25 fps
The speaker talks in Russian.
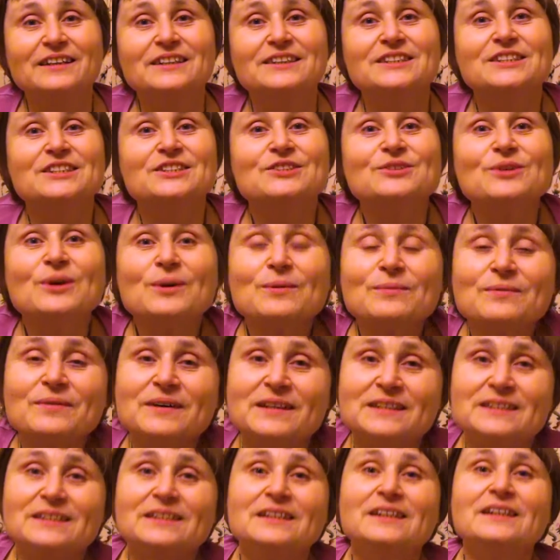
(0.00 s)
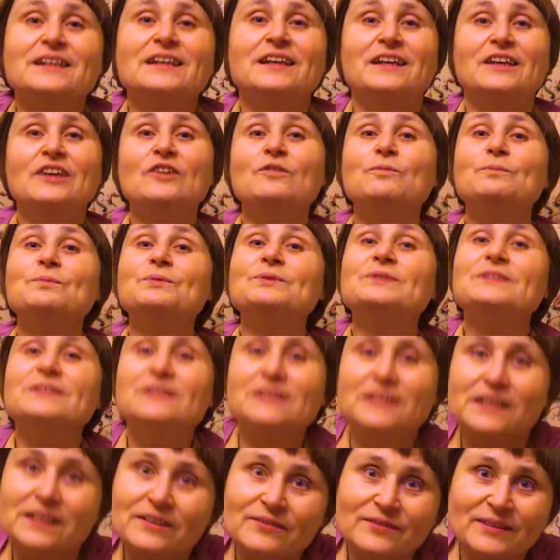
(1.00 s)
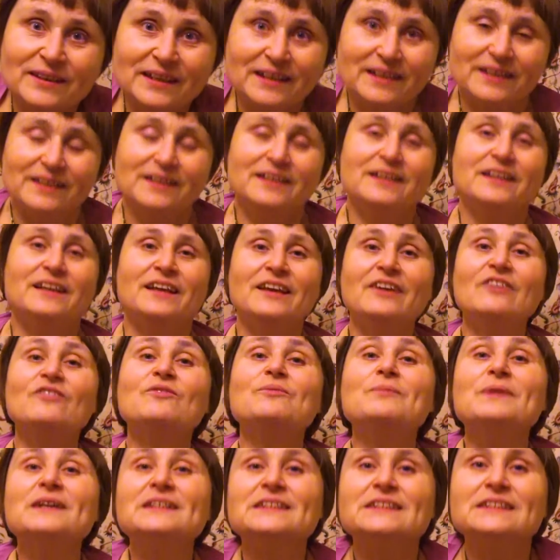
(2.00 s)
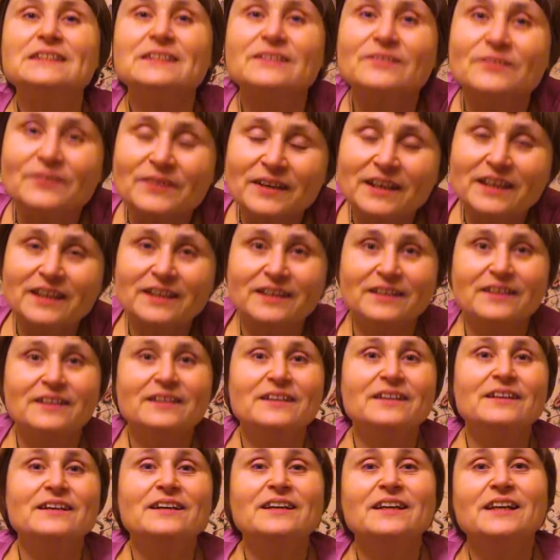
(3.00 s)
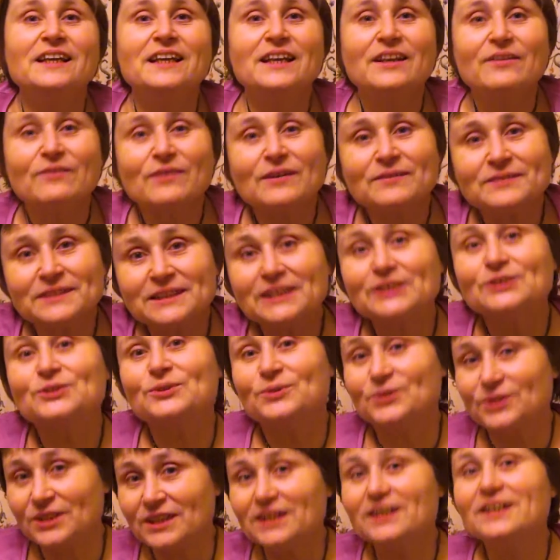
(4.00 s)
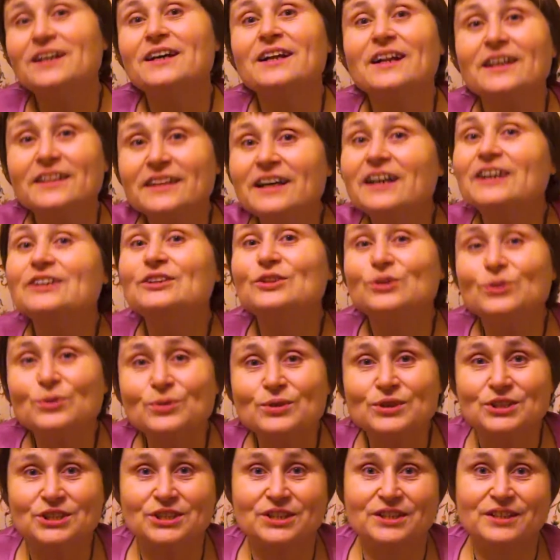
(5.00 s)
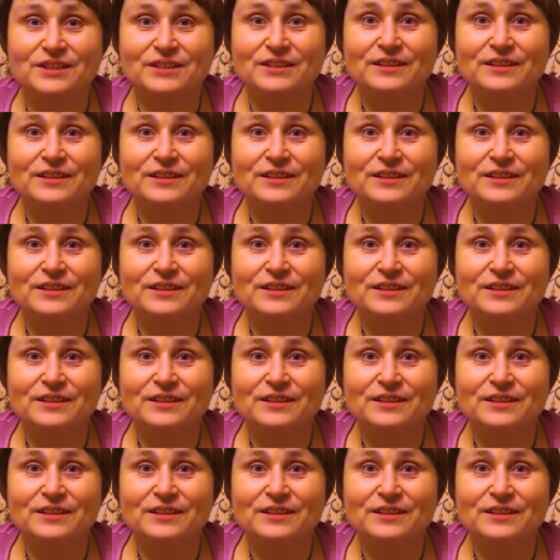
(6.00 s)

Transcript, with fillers: Ждем вас и в Путивле, и в Москве, и во всех других городах тоже.